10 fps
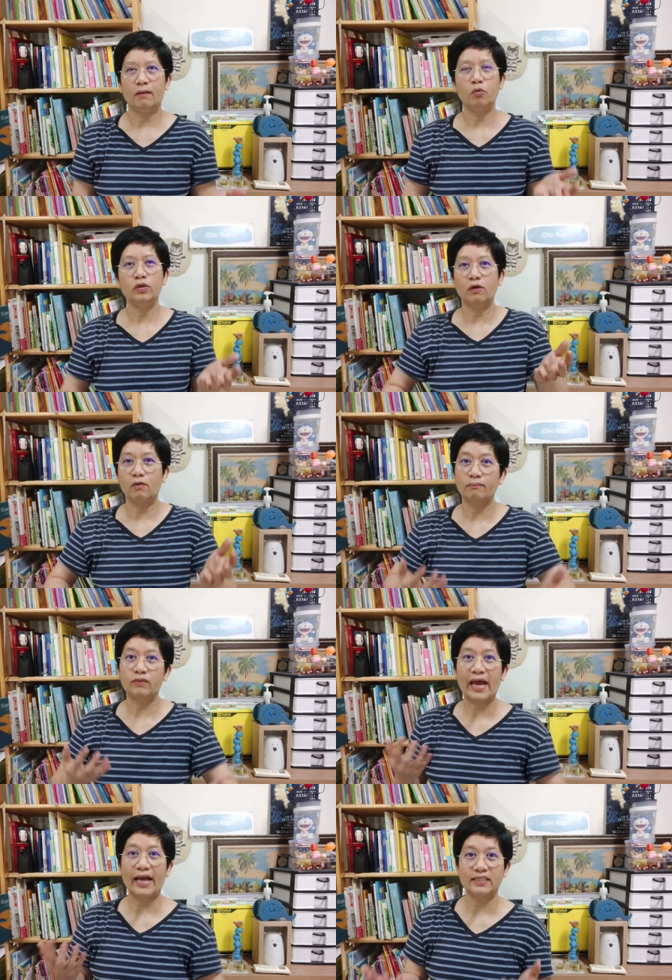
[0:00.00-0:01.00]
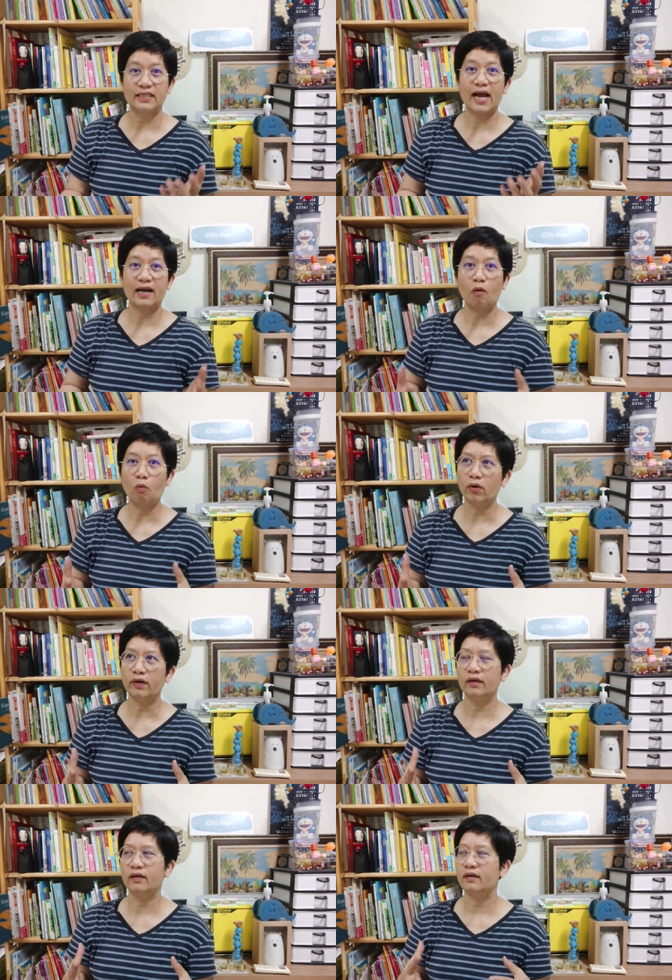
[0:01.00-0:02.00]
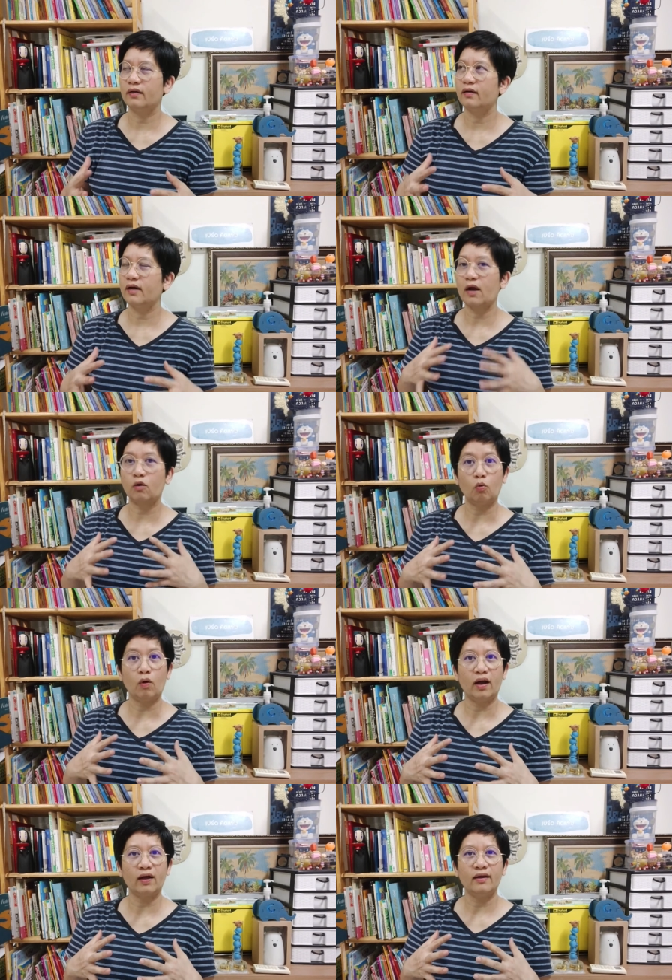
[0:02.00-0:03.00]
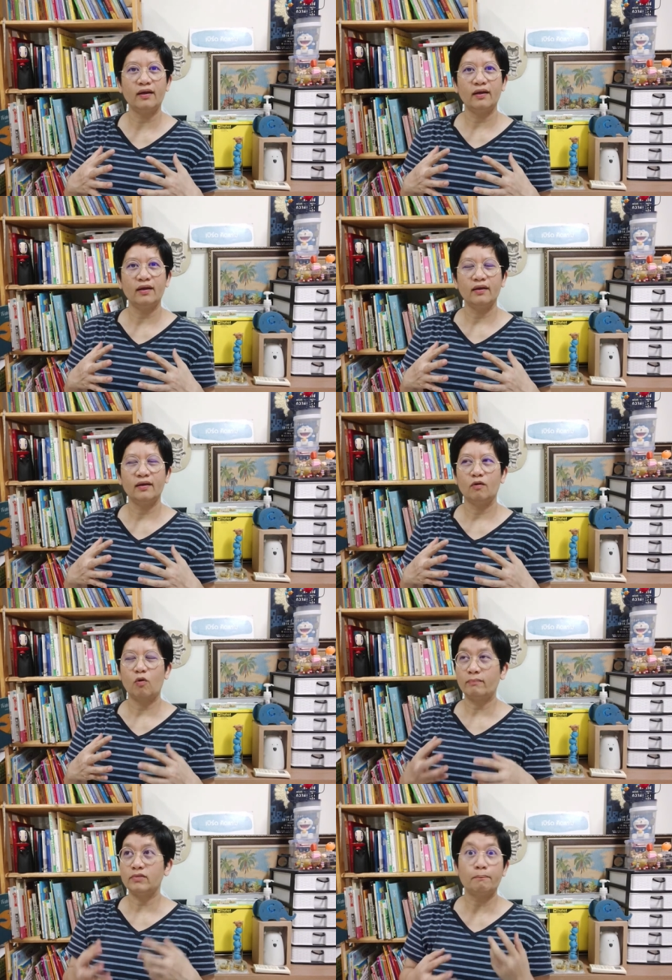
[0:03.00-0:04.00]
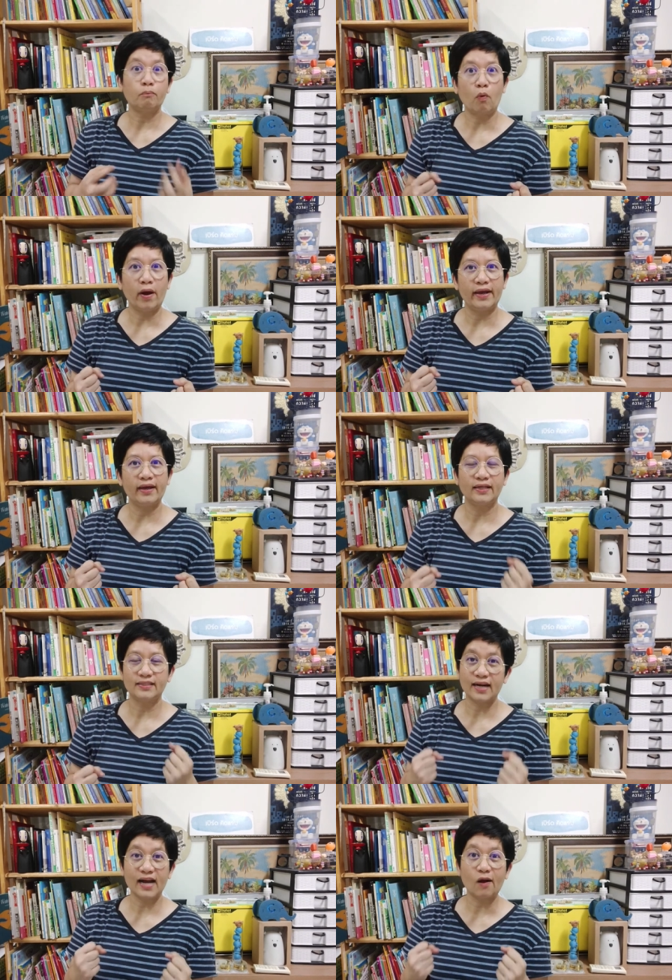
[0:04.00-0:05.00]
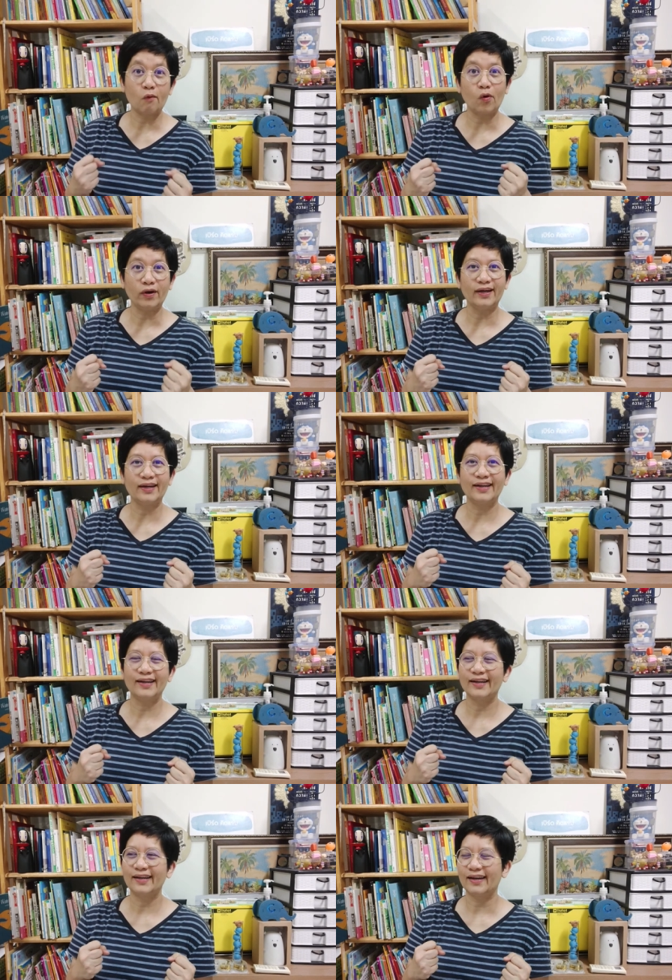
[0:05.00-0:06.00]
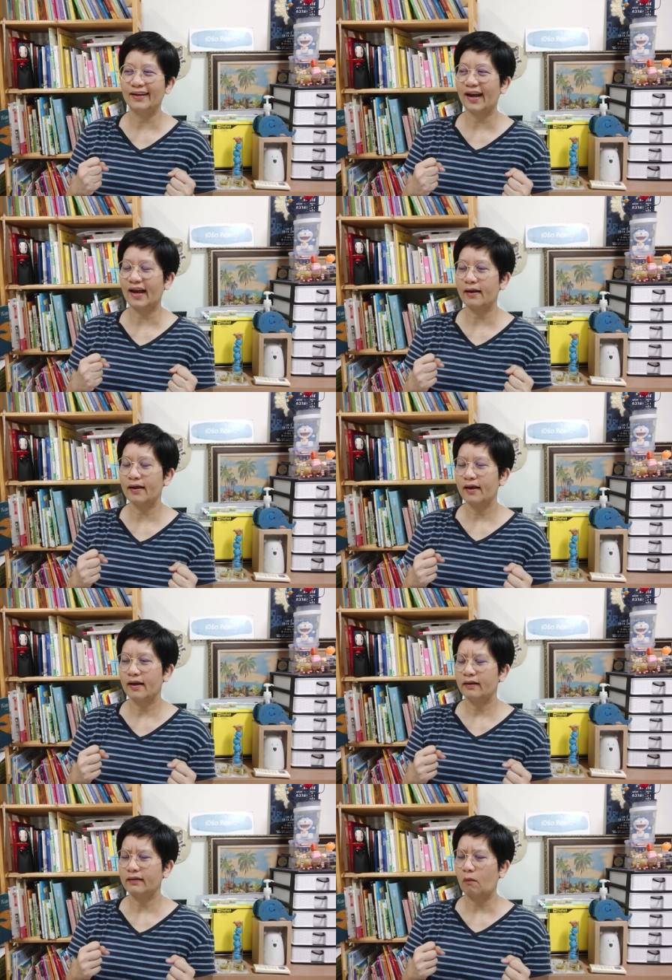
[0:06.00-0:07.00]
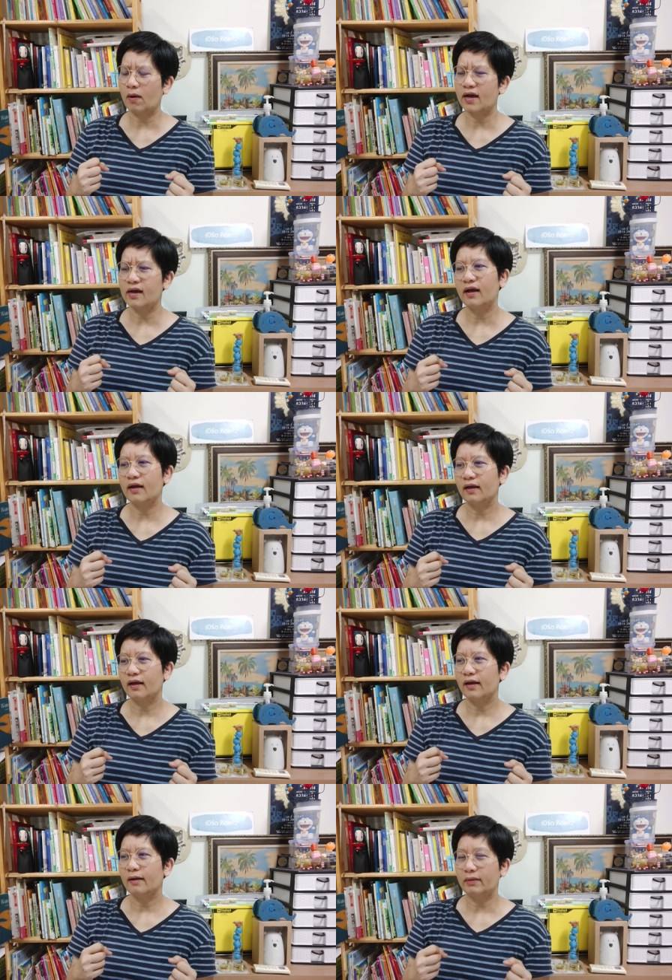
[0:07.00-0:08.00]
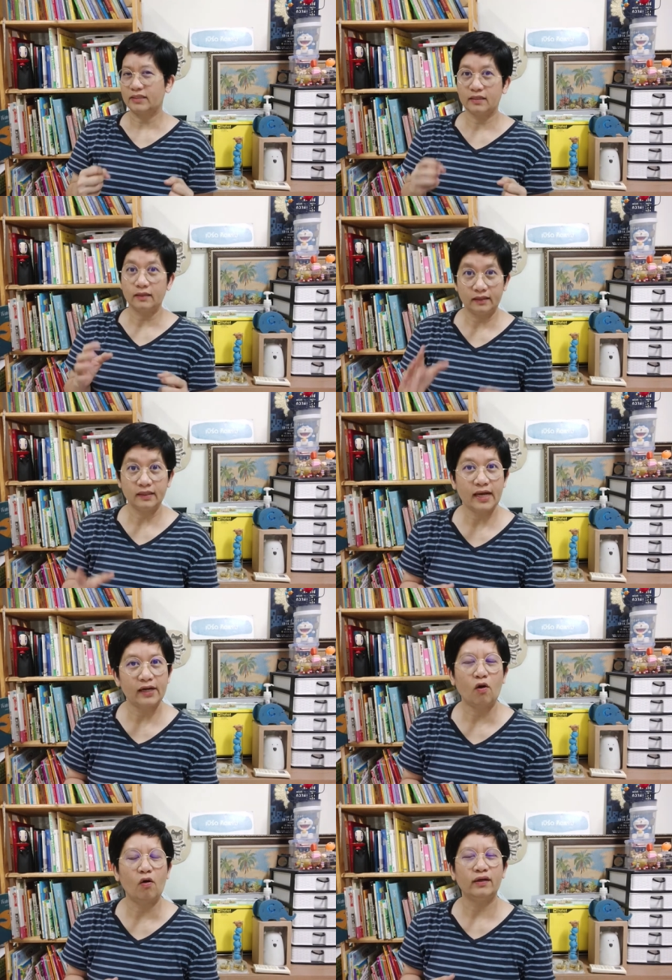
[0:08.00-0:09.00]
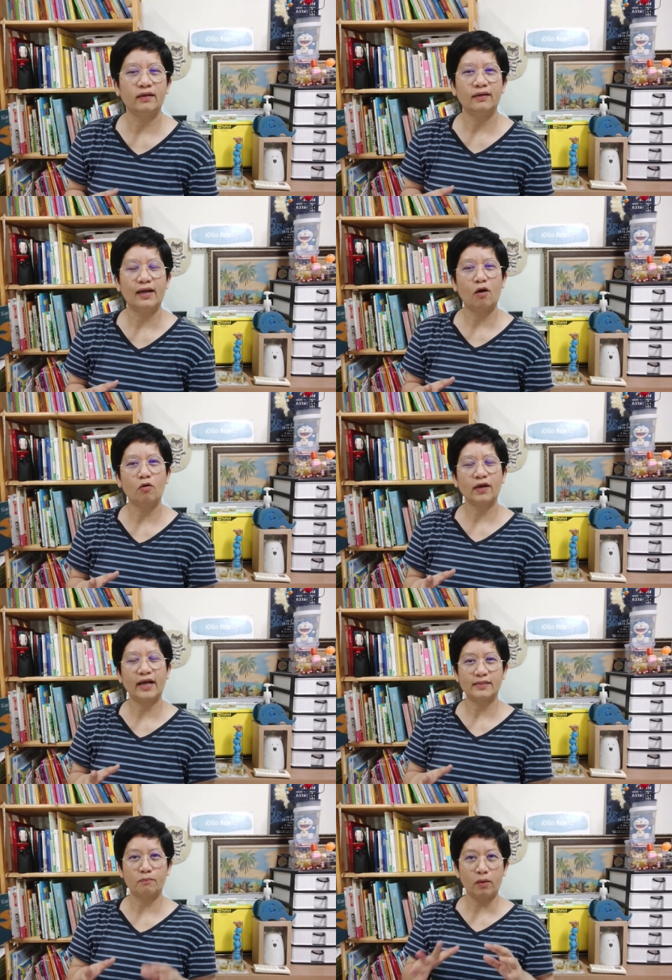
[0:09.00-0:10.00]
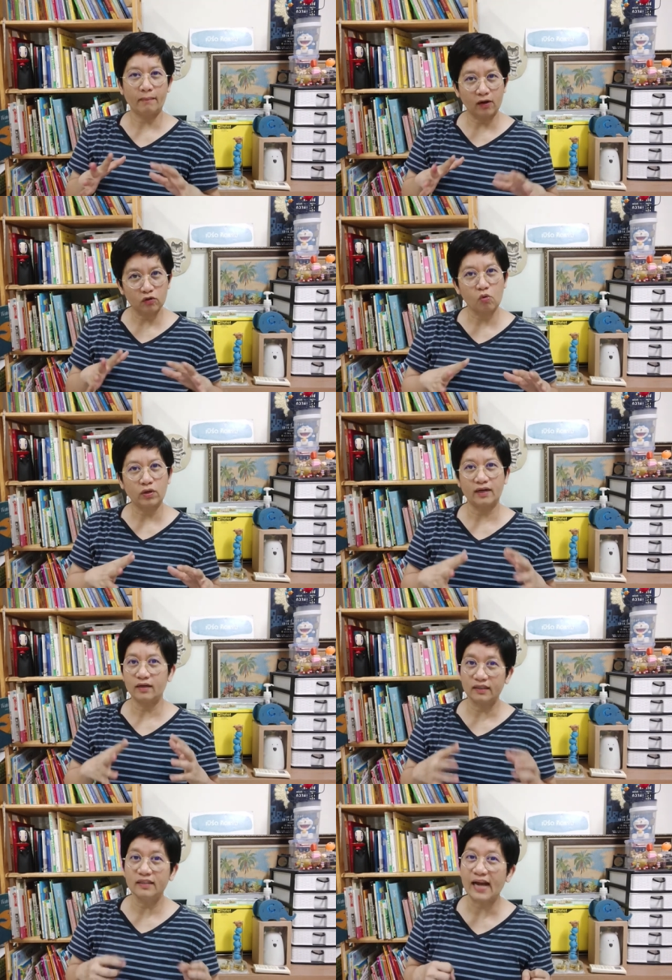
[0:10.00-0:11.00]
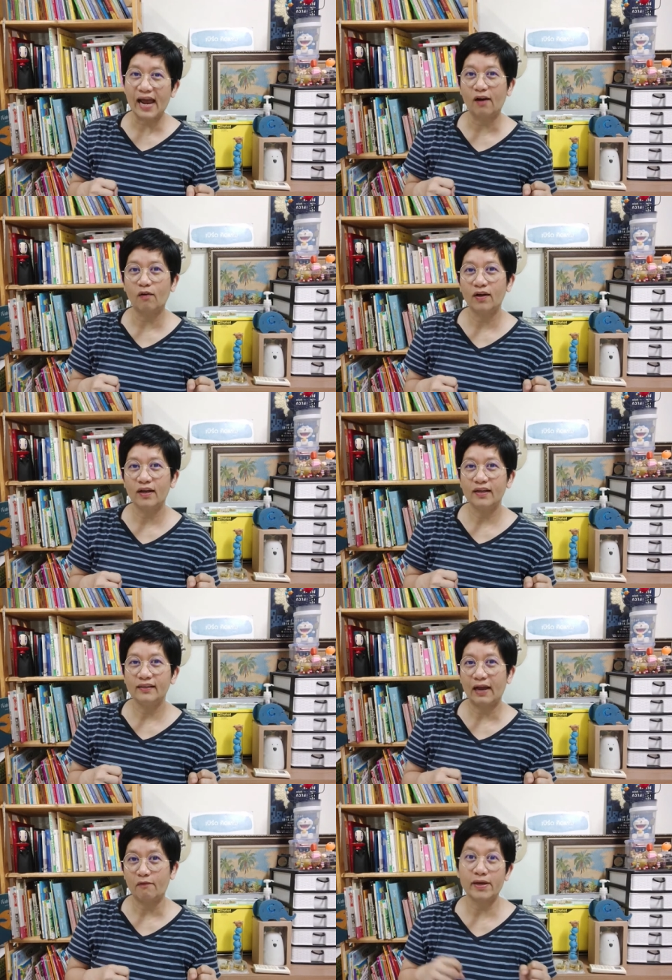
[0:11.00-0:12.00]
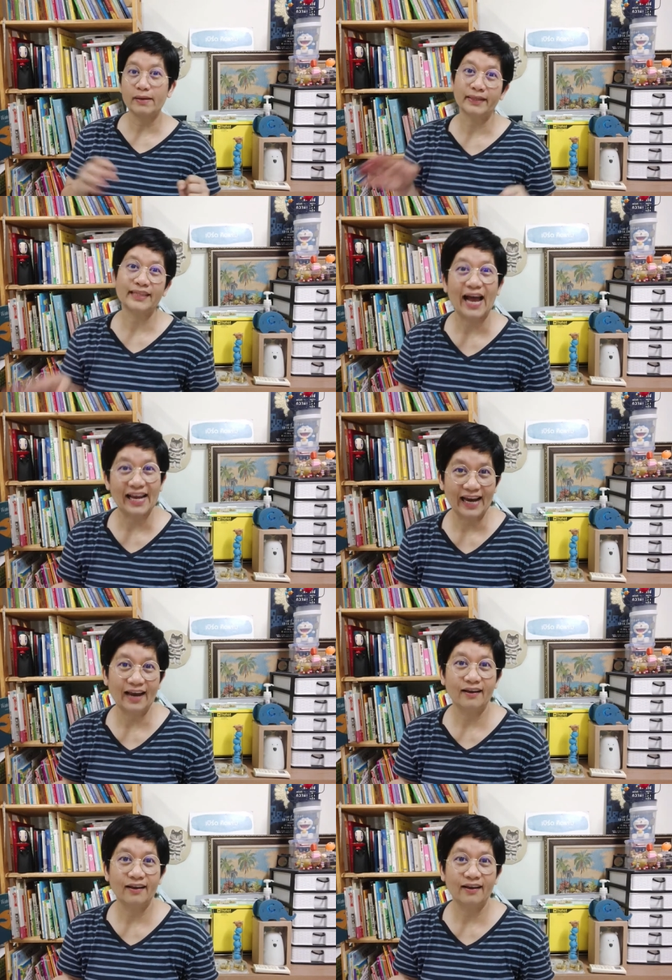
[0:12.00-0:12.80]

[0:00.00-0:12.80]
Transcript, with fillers: พูดถึงความตายอาจจะน่ากังวล น่ากลัว ความเจ็บป่วย อาจจะน่ากังวลนะคะ แต่ว่ามันจะเกิดขึ้นแน่นอน แล้วการจะป่วยบางโรคเนี่ยเกิดขึ้นแล้ว แต่ว่ายังไม่ตายไง